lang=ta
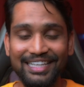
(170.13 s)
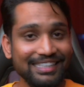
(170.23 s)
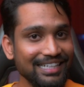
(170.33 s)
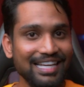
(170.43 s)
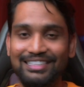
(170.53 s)

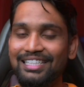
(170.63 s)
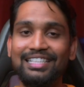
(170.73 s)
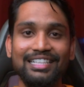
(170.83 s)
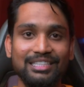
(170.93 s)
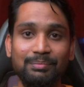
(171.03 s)
இன்டர்நேஷ்னல்
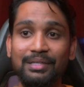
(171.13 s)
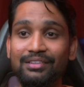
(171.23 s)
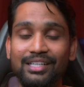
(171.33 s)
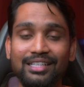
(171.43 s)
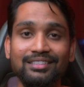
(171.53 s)

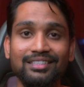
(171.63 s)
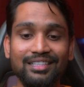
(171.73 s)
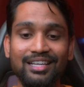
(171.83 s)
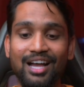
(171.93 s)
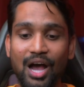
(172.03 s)
எக்ஸ்பீரியன்ஸ்
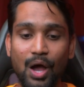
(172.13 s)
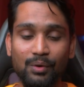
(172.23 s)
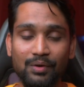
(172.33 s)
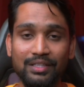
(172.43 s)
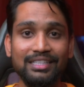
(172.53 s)

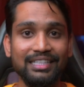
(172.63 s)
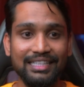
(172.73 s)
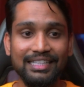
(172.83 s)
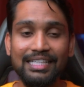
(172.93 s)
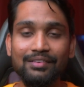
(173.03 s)
அவங்க வந்து
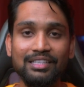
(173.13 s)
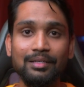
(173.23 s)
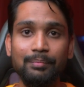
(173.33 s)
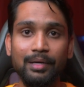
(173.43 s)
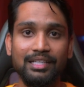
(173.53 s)
இங்கே
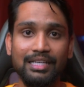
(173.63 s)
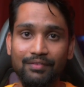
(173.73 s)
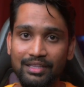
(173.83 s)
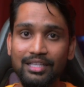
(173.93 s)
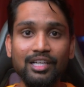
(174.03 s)
வந்து இப்போ இங்கே
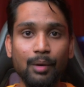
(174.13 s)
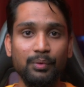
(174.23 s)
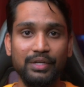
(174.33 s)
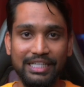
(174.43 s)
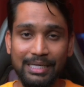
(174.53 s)

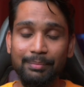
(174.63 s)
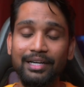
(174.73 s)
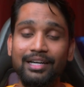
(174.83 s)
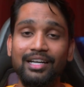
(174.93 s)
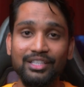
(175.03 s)
வந்ததுக்கப்புறம்
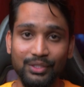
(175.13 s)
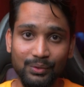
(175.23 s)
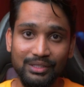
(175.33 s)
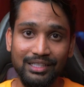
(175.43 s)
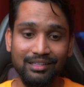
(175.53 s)
இண்டிபெண்ட்டாக
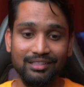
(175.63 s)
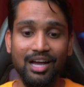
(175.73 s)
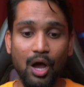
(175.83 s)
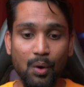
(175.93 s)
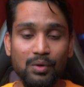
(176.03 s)
யோசிக்கிறது
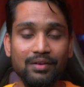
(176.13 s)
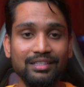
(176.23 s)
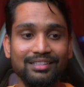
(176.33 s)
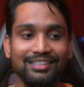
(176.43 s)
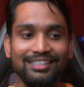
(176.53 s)
அவங்க
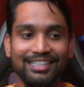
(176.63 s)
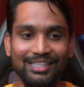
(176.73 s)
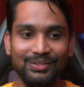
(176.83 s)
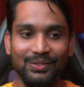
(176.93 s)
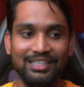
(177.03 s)
வந்து
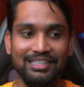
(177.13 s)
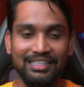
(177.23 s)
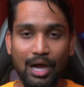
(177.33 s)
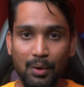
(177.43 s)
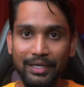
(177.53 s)
என்ன சொல்கிறது
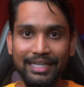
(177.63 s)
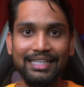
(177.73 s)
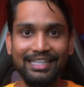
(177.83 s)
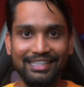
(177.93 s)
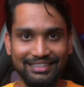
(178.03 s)
அவங்க
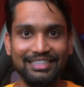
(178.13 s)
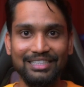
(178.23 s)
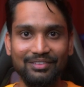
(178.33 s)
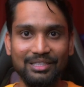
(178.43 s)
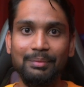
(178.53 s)
எடுக்கிற
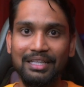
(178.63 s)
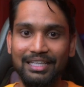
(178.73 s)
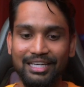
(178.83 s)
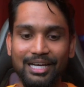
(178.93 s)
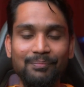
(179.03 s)
டிசிஷன் வந்து
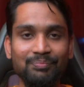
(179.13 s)
பார்த்திங்கன்னா